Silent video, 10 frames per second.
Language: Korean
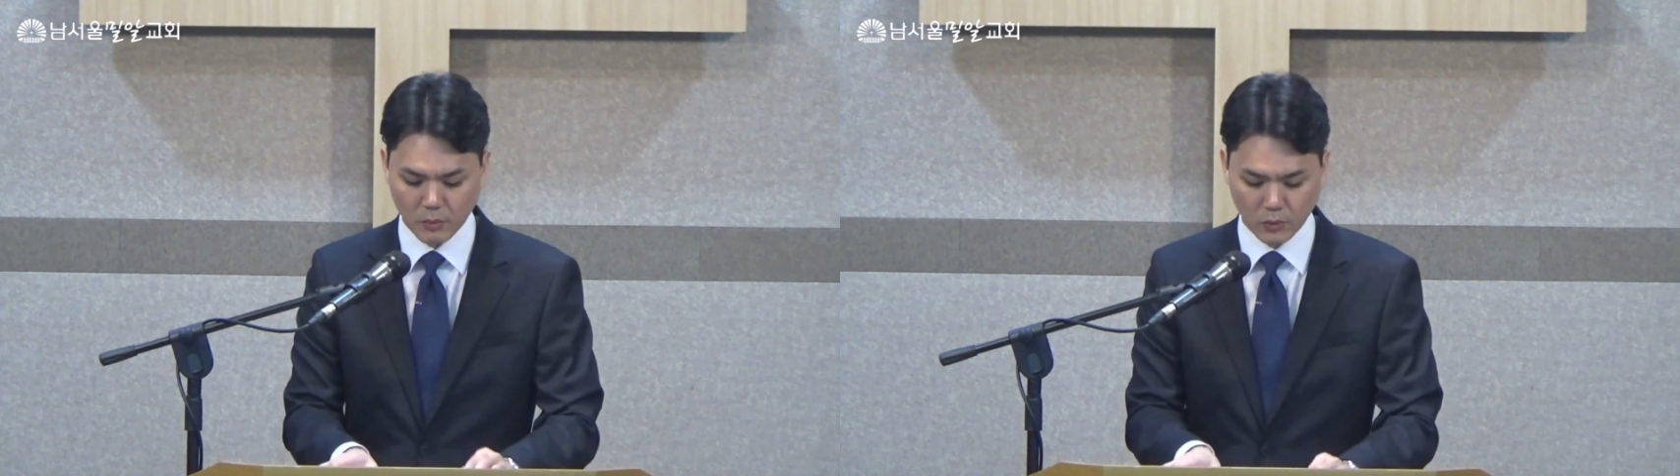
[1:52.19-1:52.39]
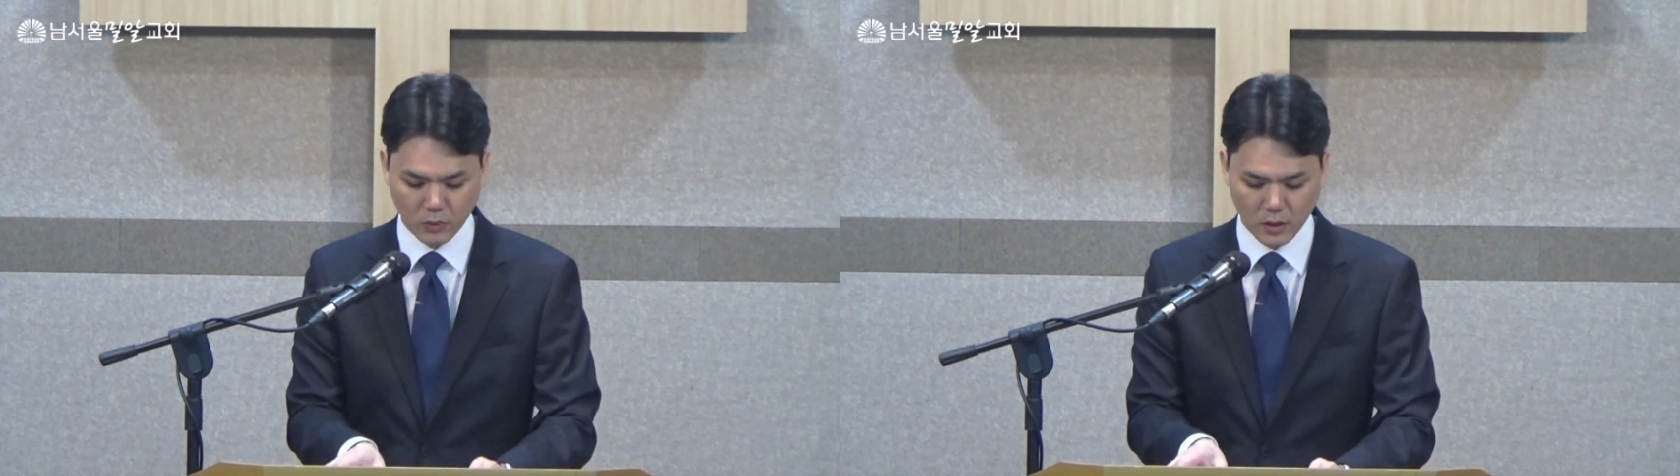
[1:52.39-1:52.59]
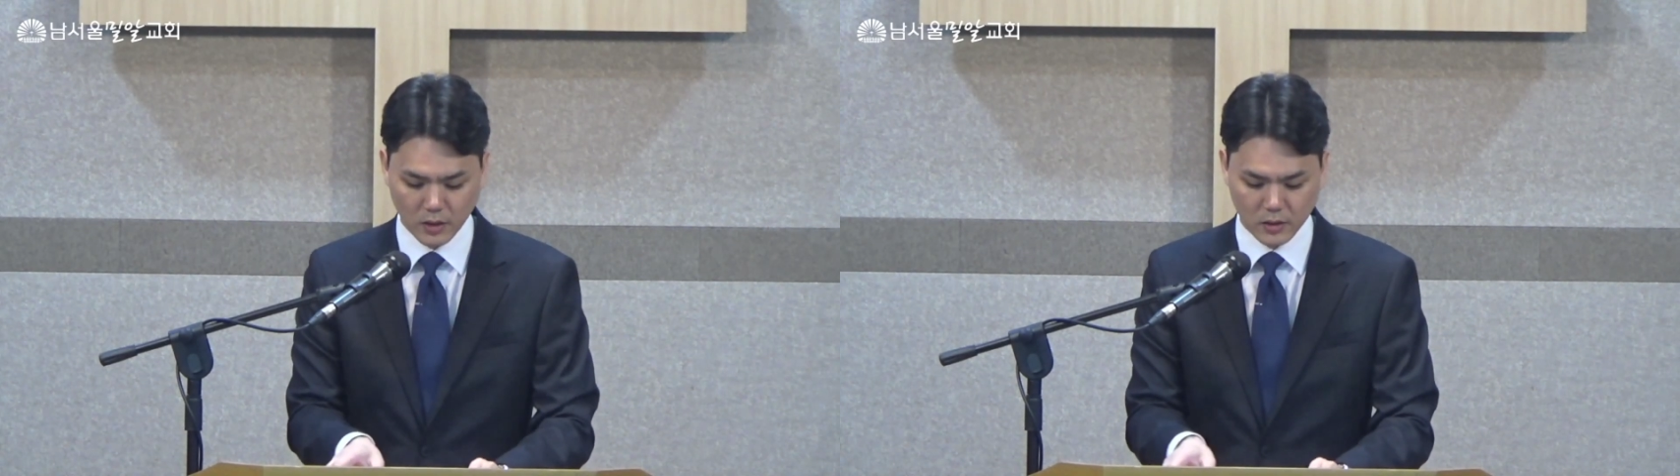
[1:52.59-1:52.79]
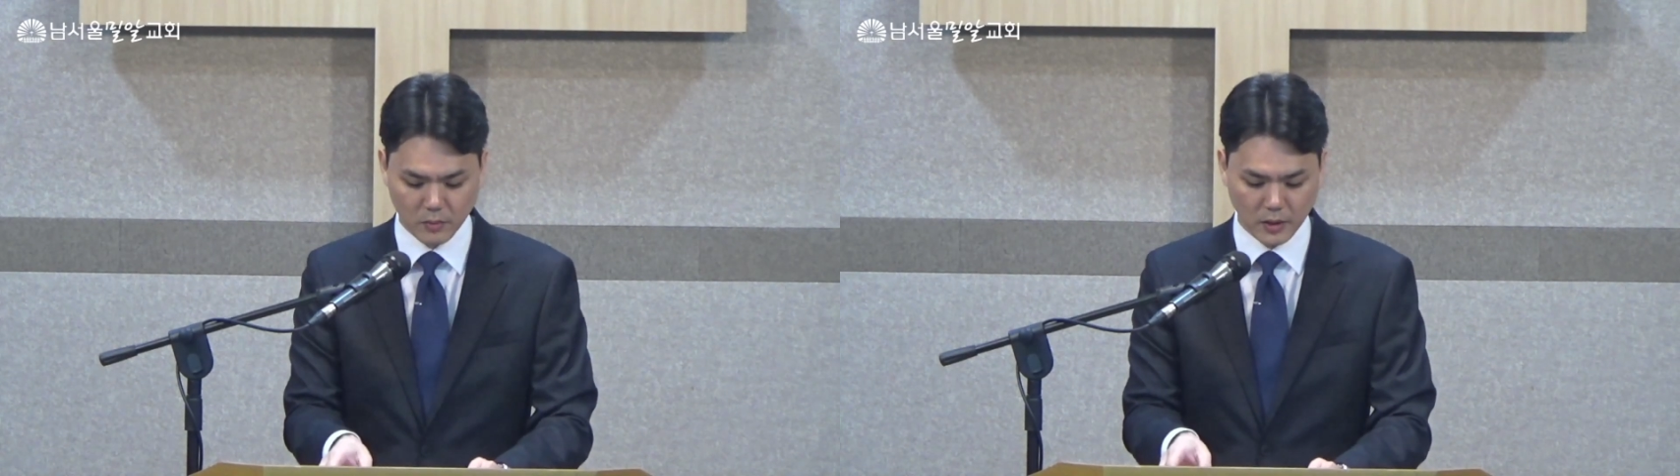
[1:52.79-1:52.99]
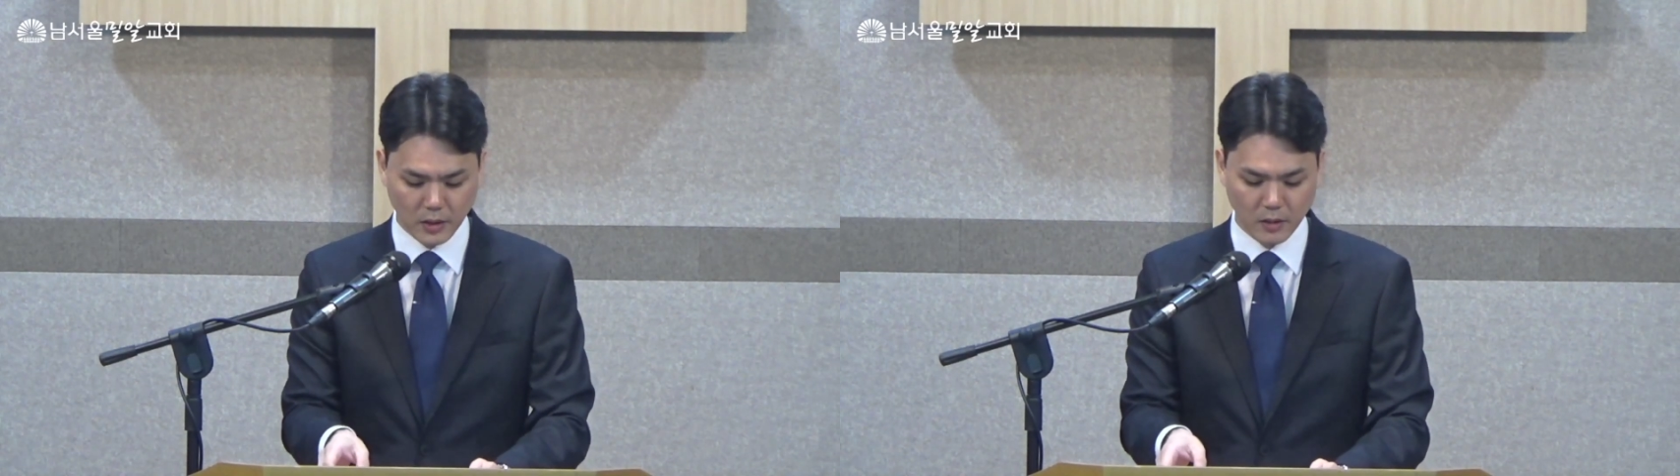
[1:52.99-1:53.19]
보도록
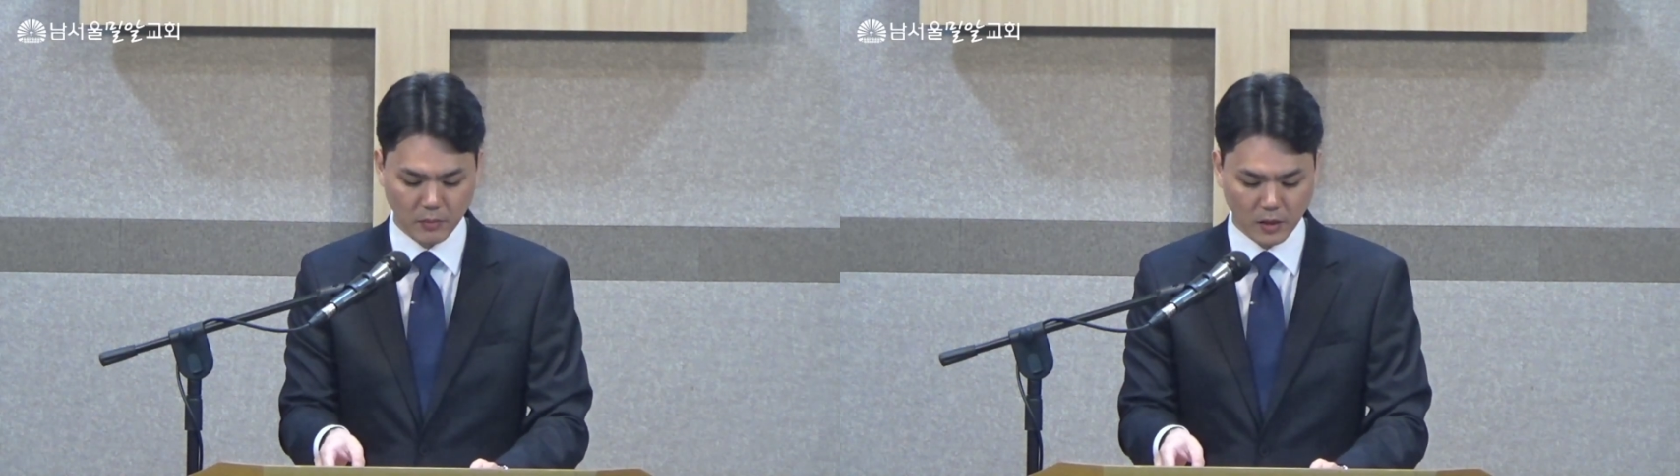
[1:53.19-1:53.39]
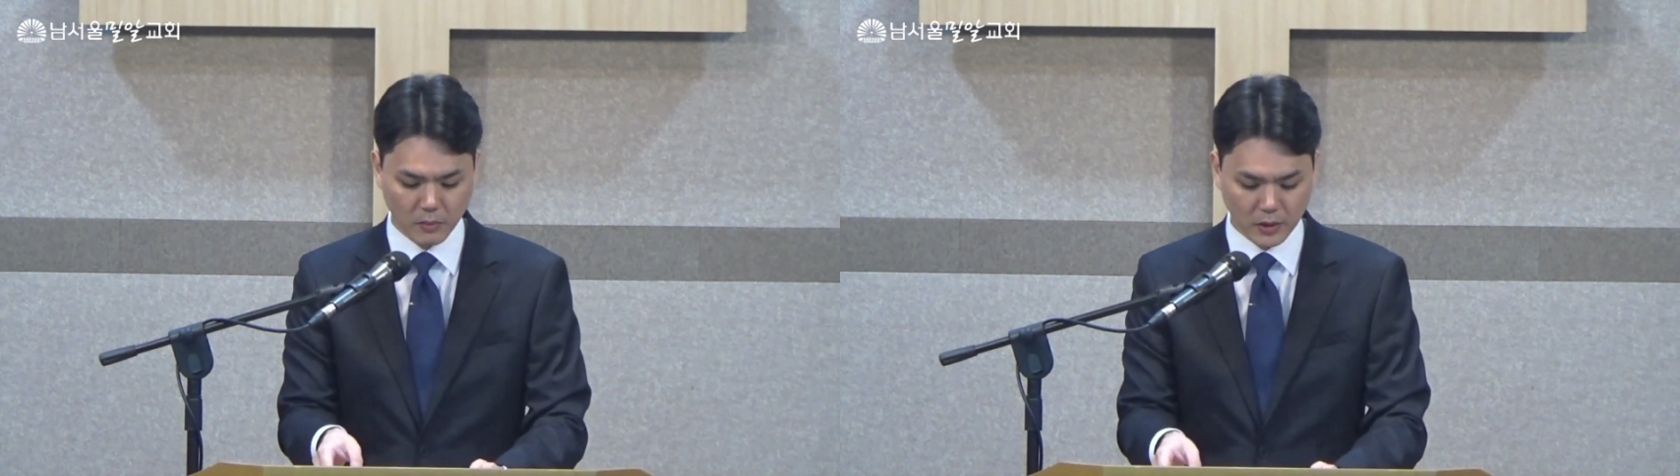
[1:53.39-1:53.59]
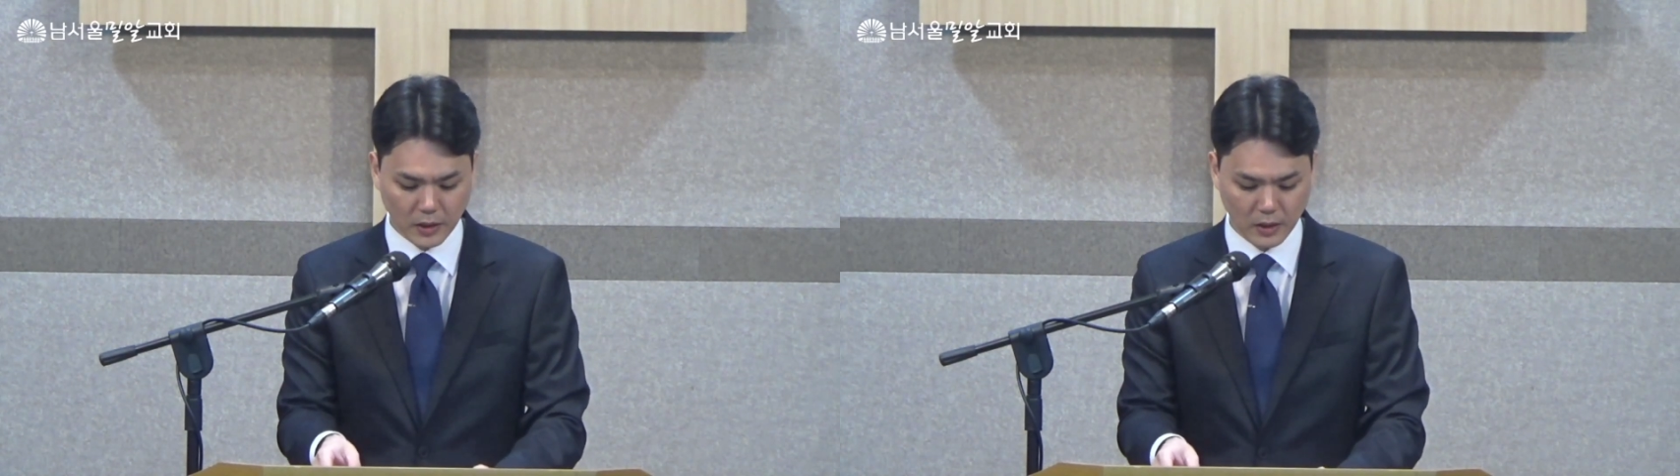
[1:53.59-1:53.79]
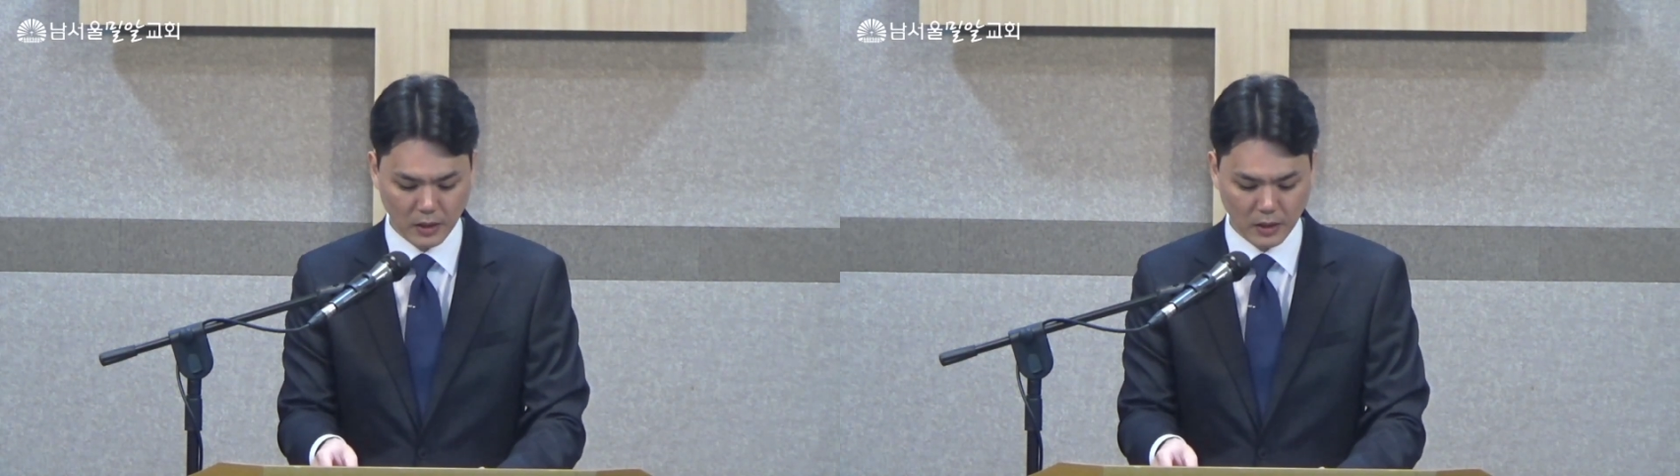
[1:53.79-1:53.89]
하겠습니다. 함께 합니다.